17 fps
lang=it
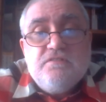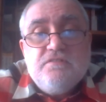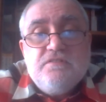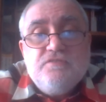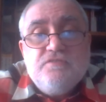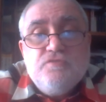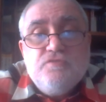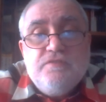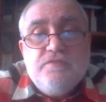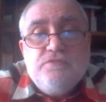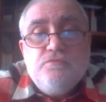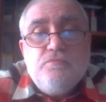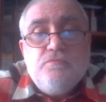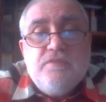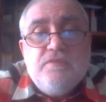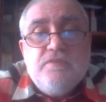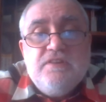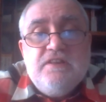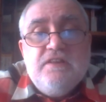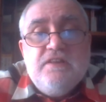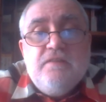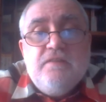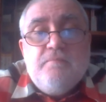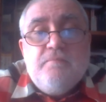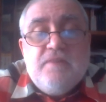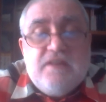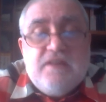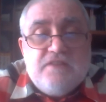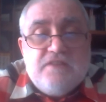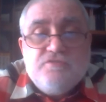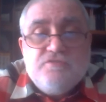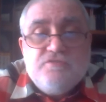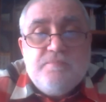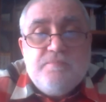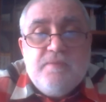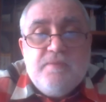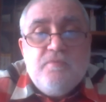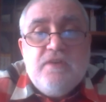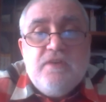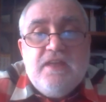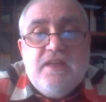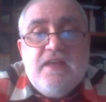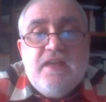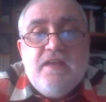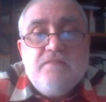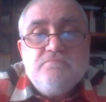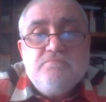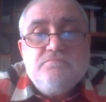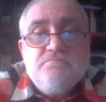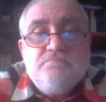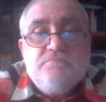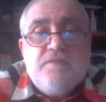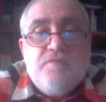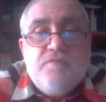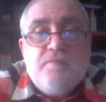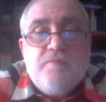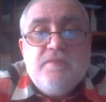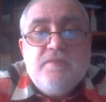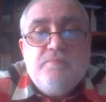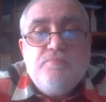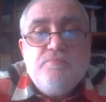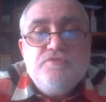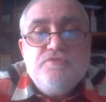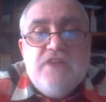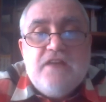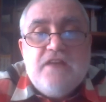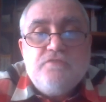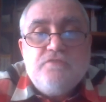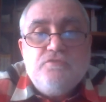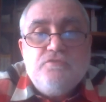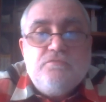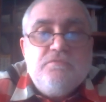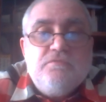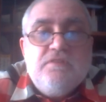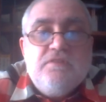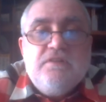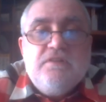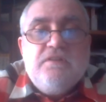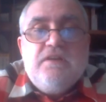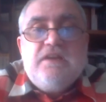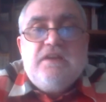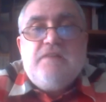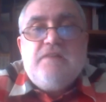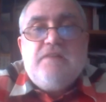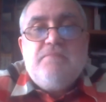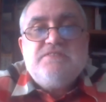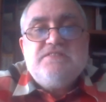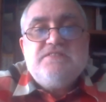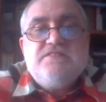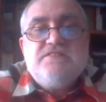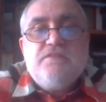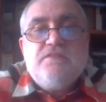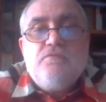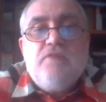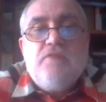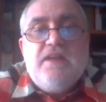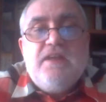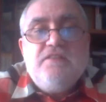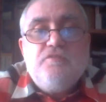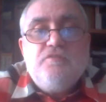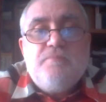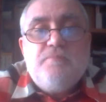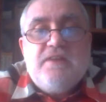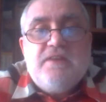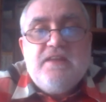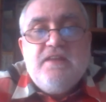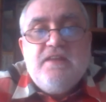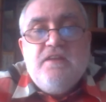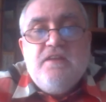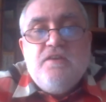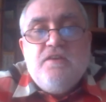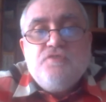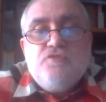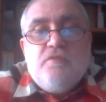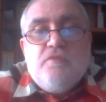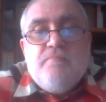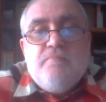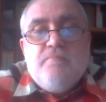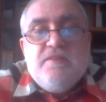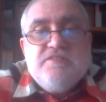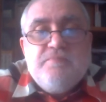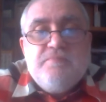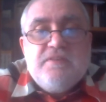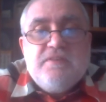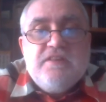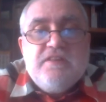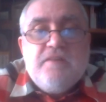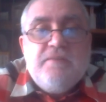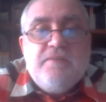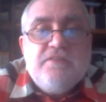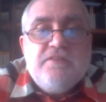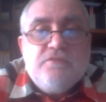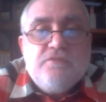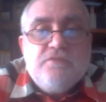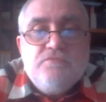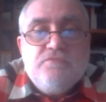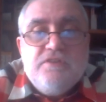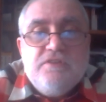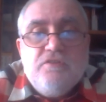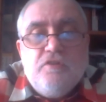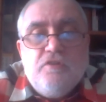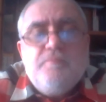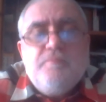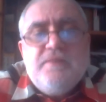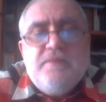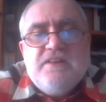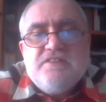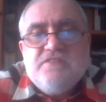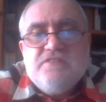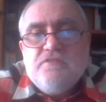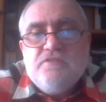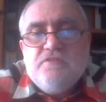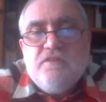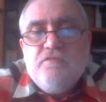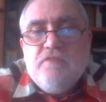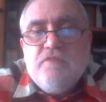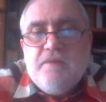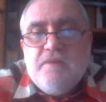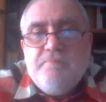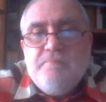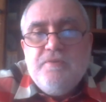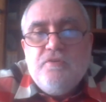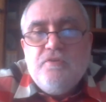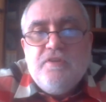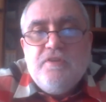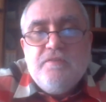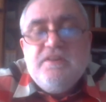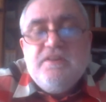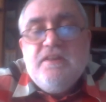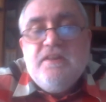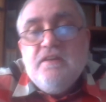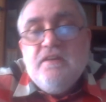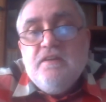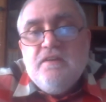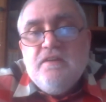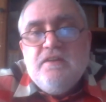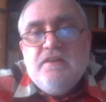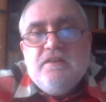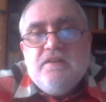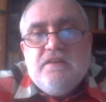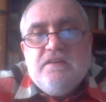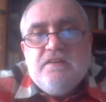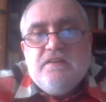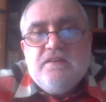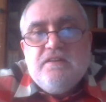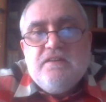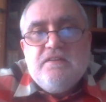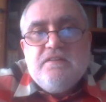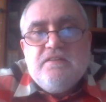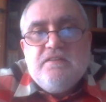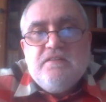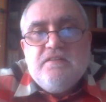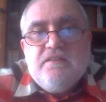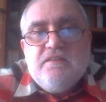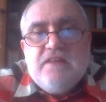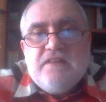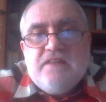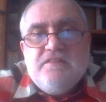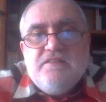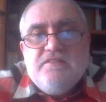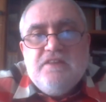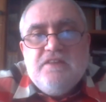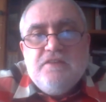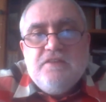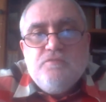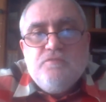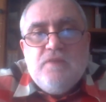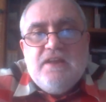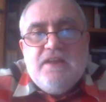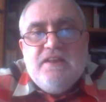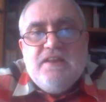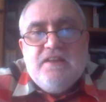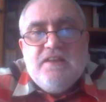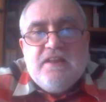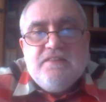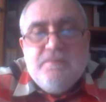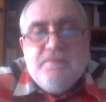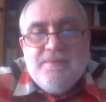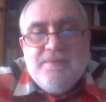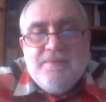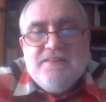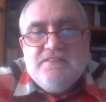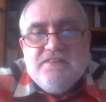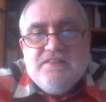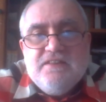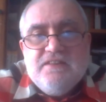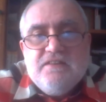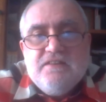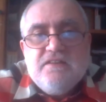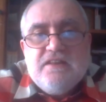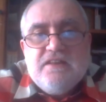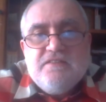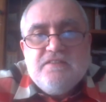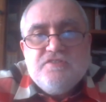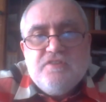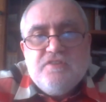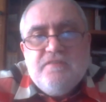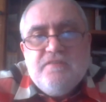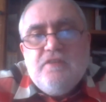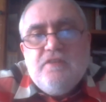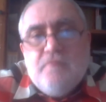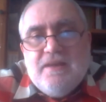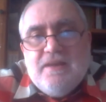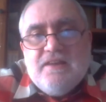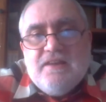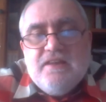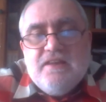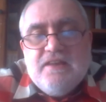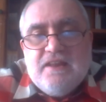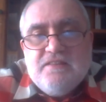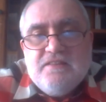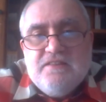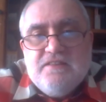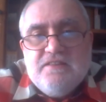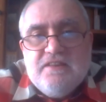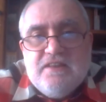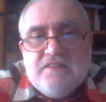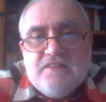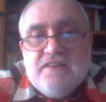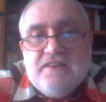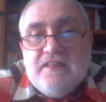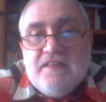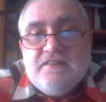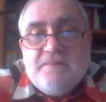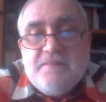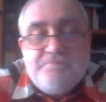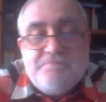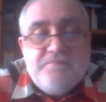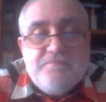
in gioventù, quindi pancrazio sappiamo che è una forma di pugilato anche abbastanza cruento perché sono ammessi praticamente tutti i colpi ed era stato anche un campione. Quindi eh, grande intellettuale, grande mente, grande cervello, ma anche grande atleta.